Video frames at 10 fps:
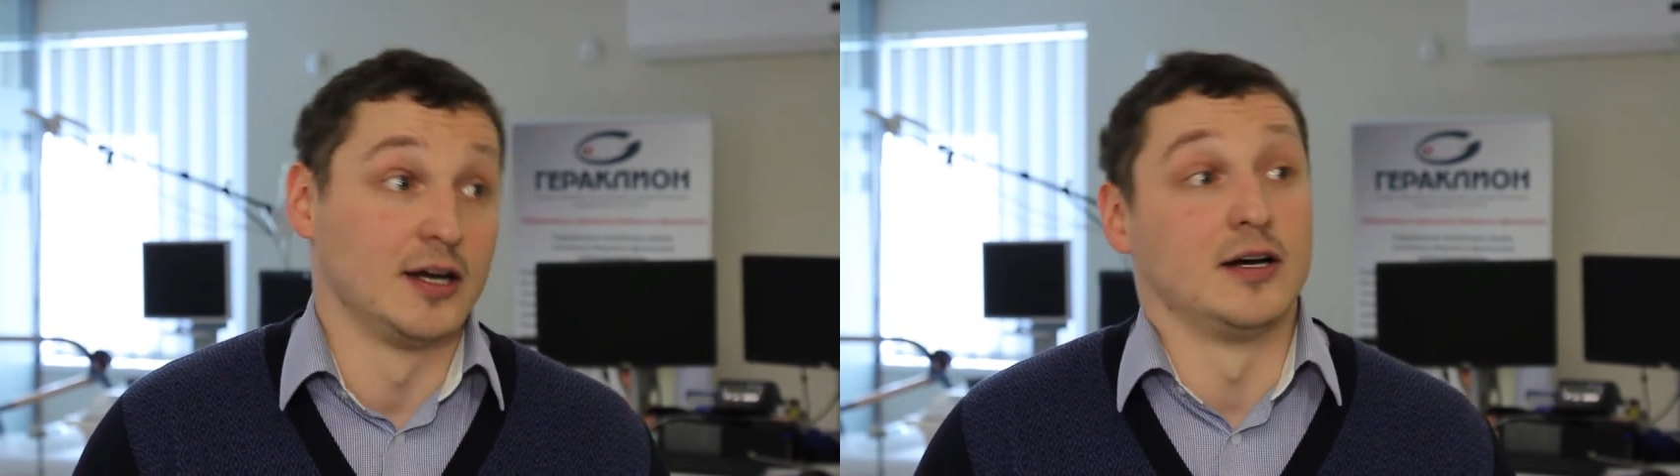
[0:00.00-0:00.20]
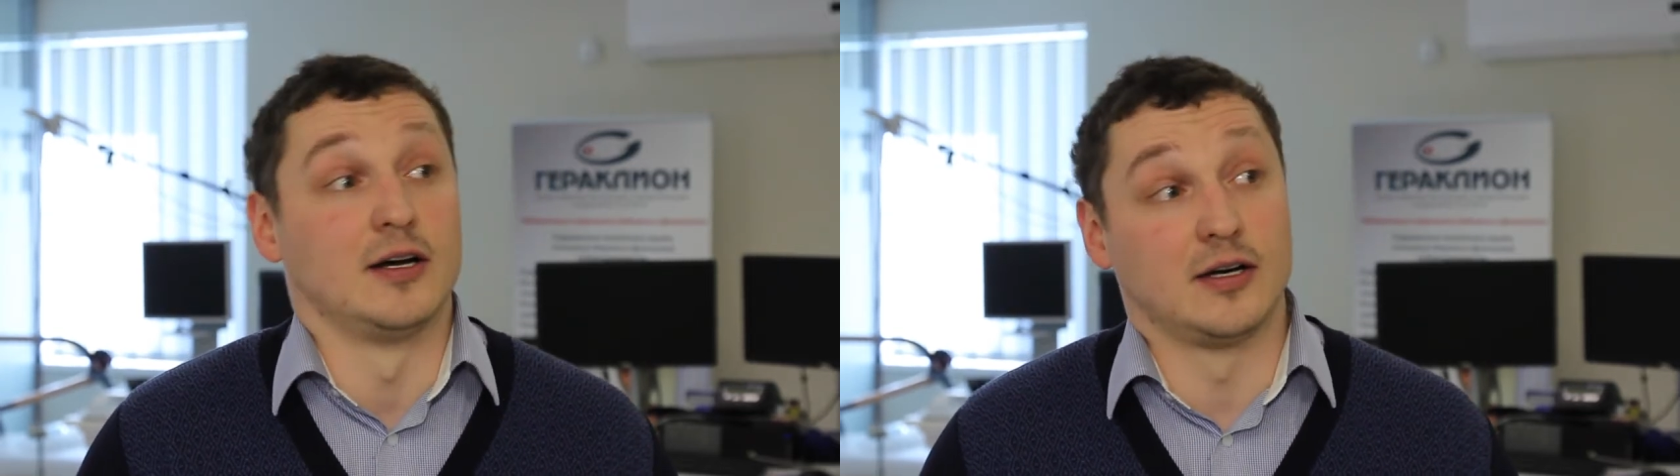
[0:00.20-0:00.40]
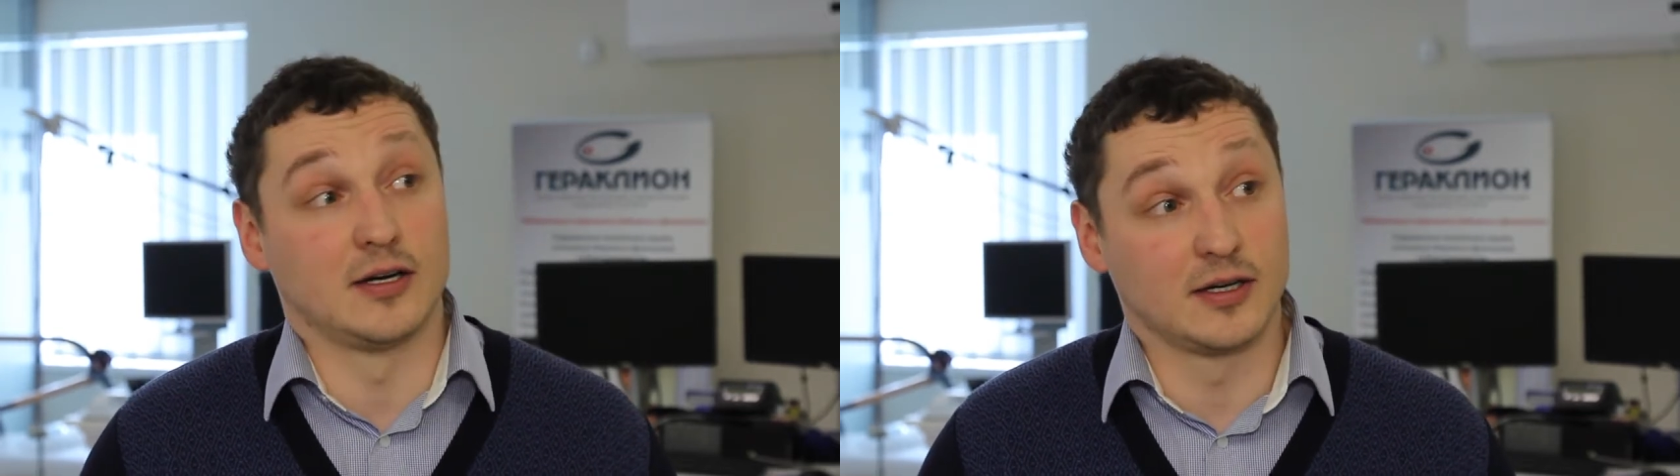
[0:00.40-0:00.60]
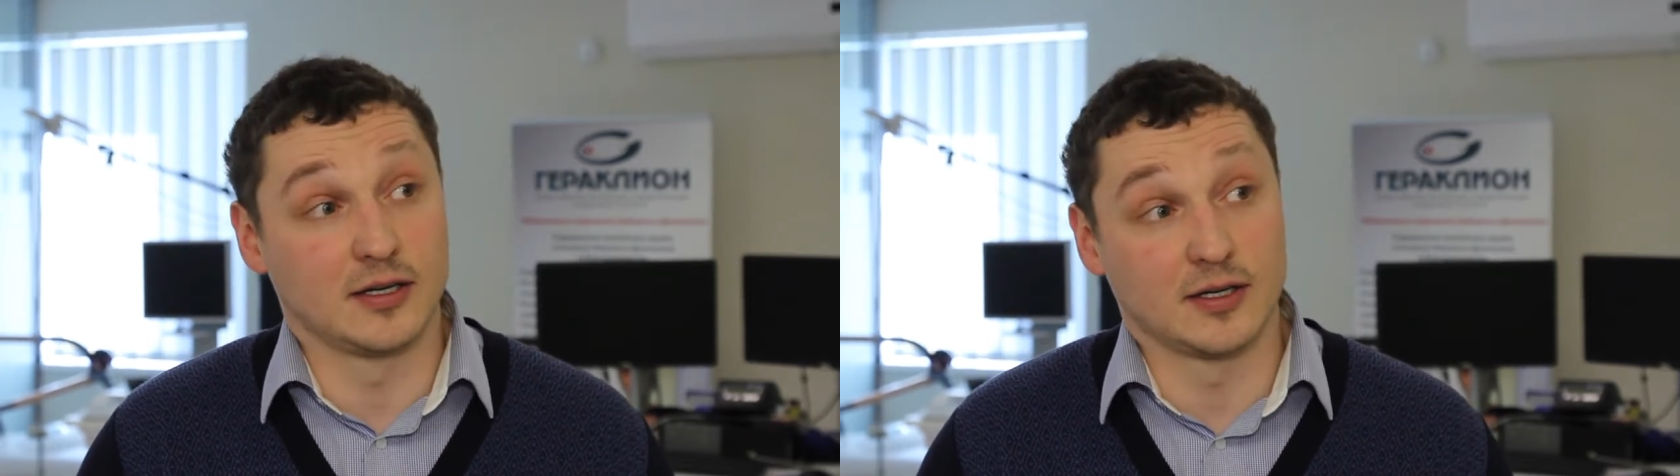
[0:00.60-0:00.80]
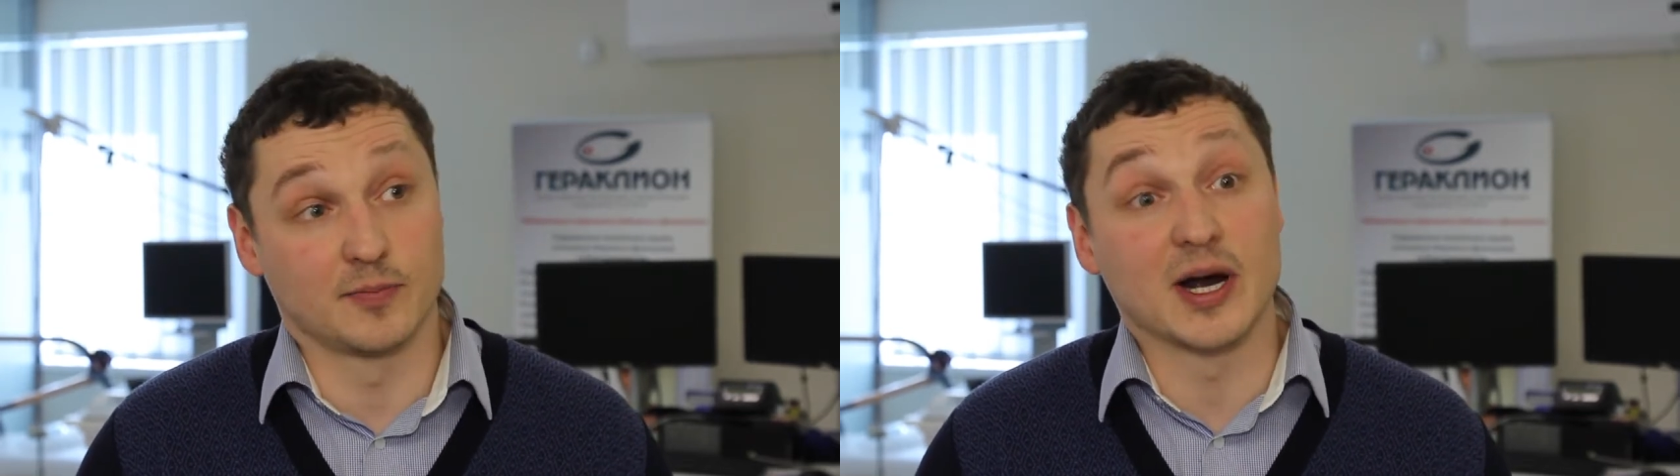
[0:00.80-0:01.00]

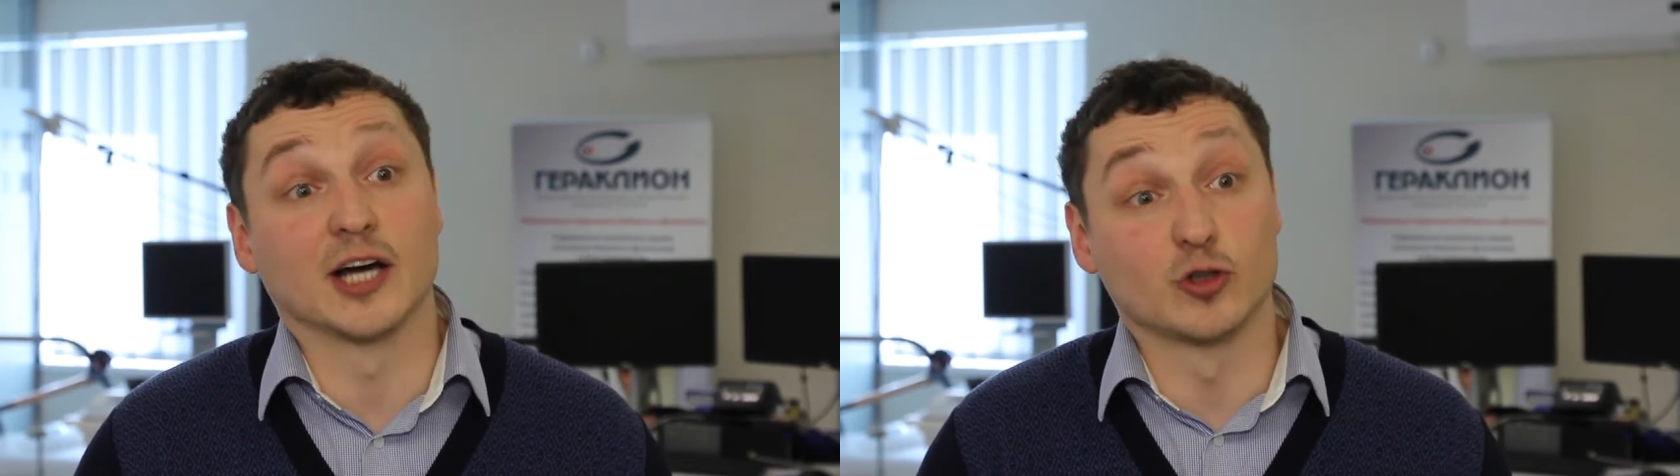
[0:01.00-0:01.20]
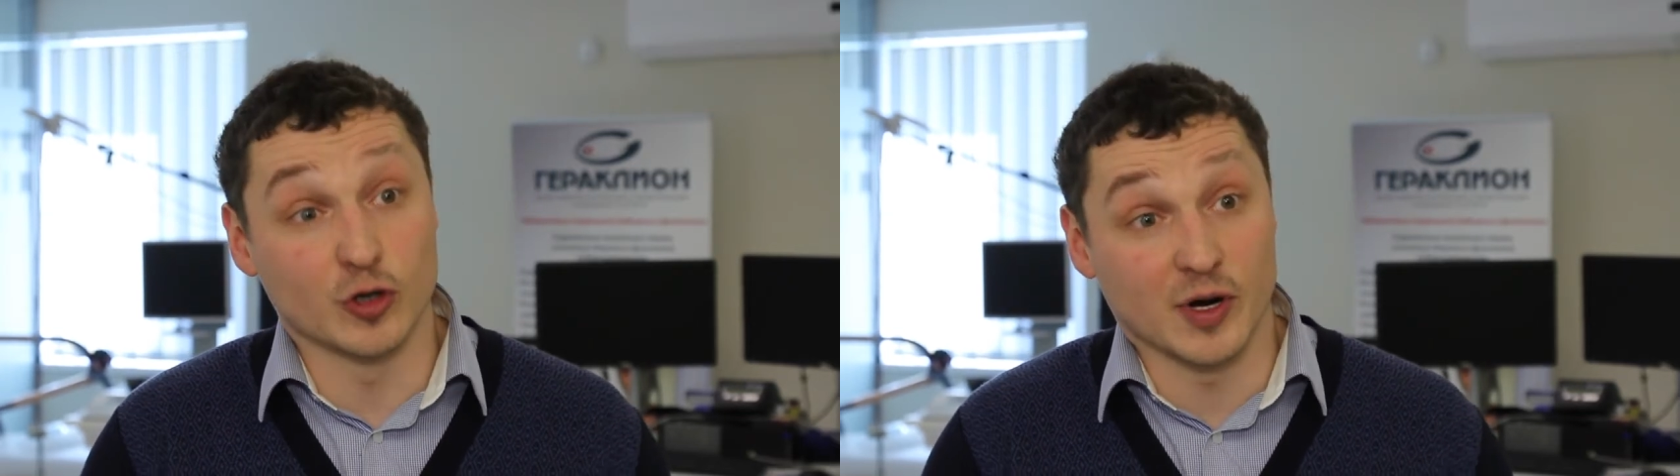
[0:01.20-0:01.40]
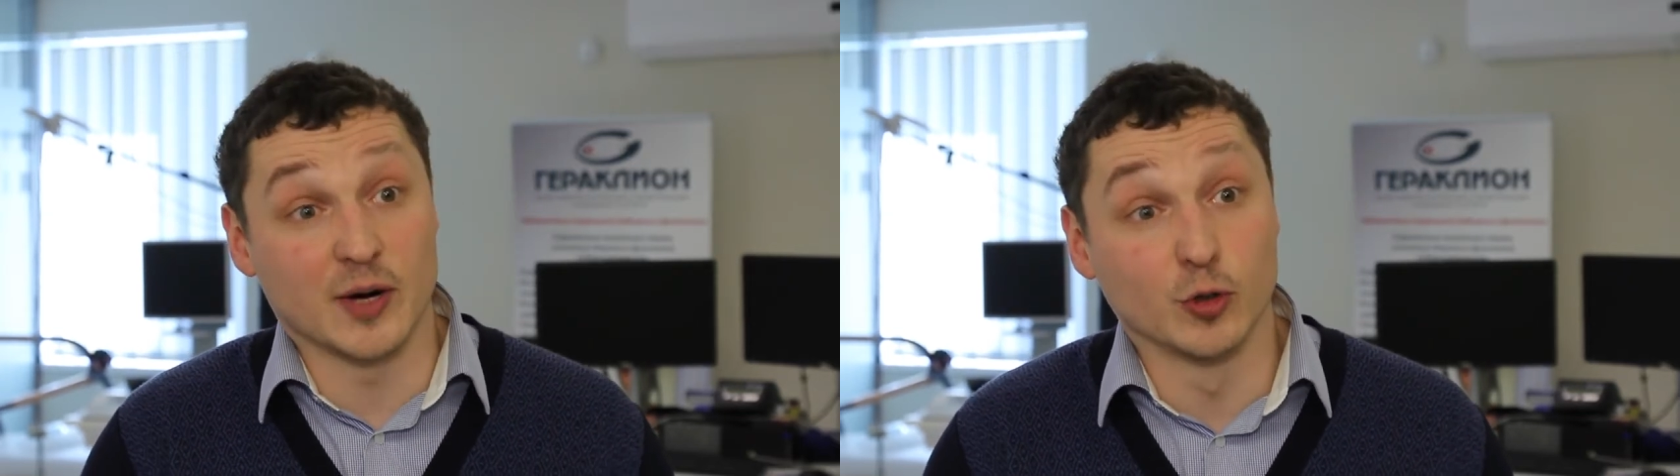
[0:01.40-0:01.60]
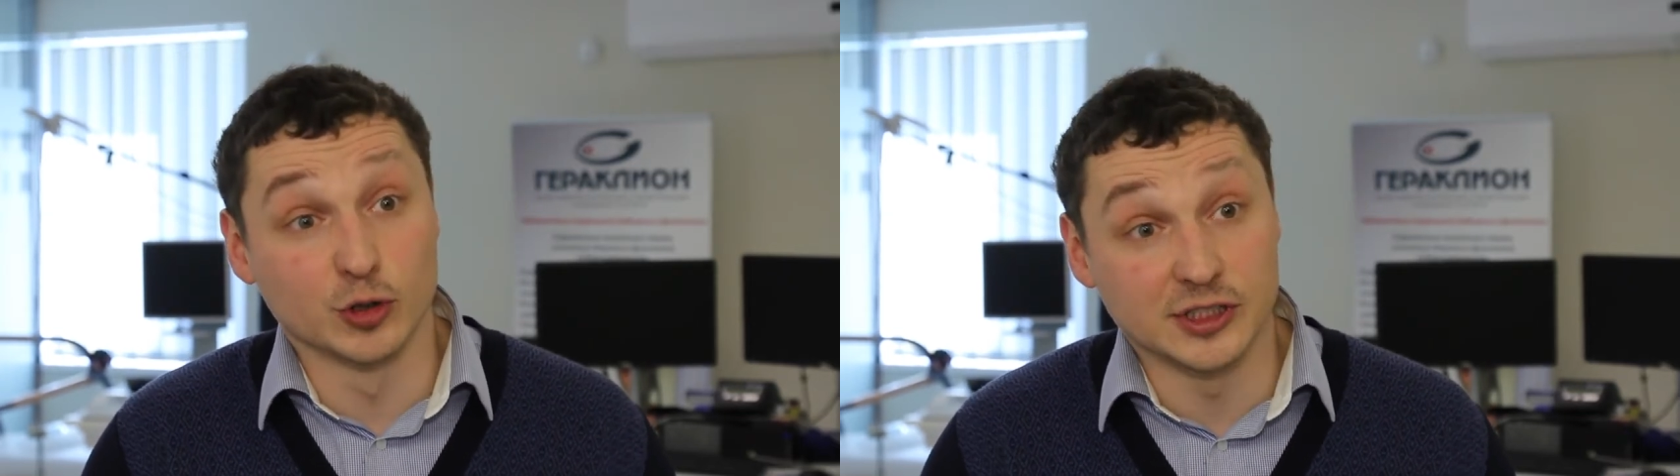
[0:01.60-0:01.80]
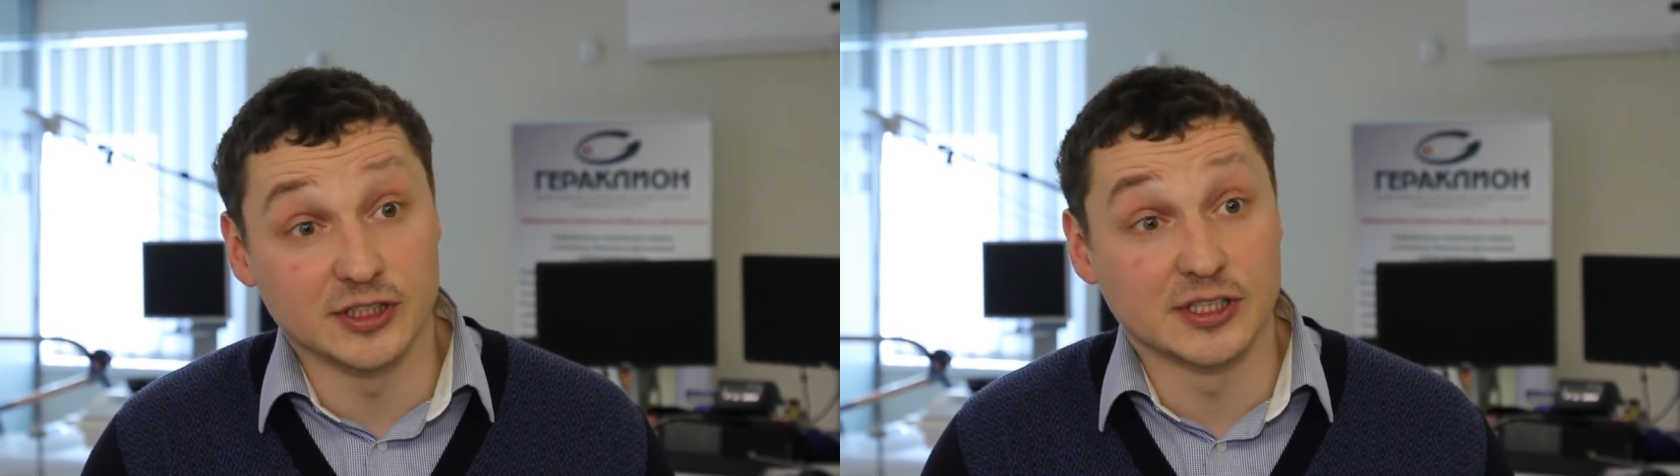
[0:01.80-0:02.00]
э, по которым
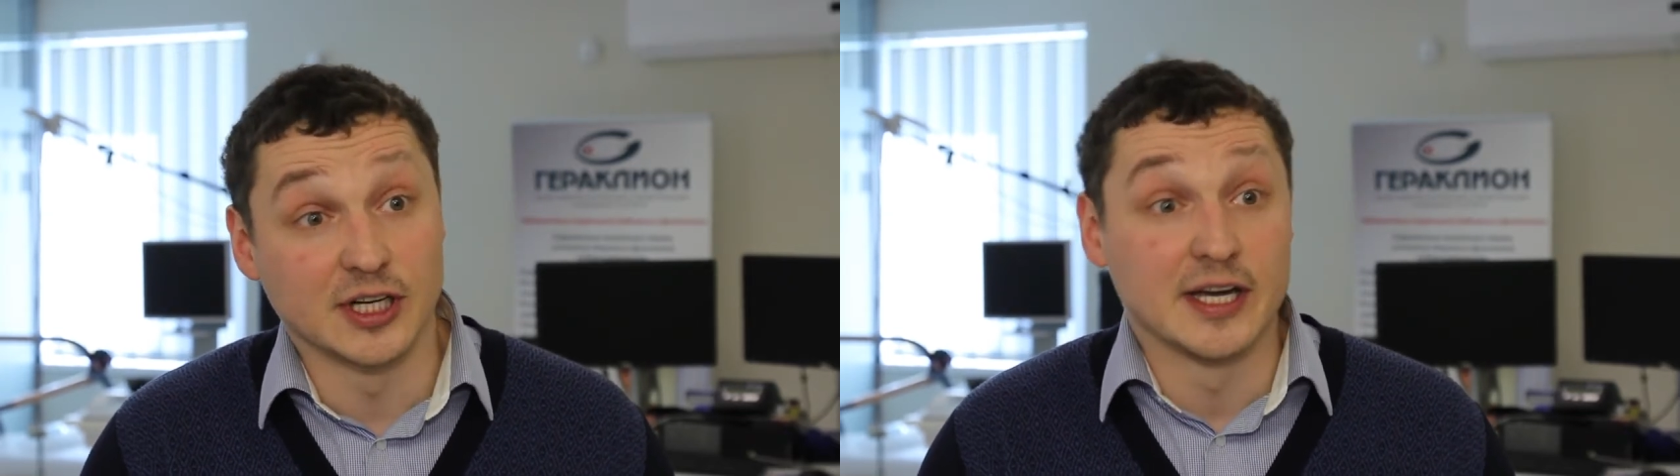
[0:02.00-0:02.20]
работает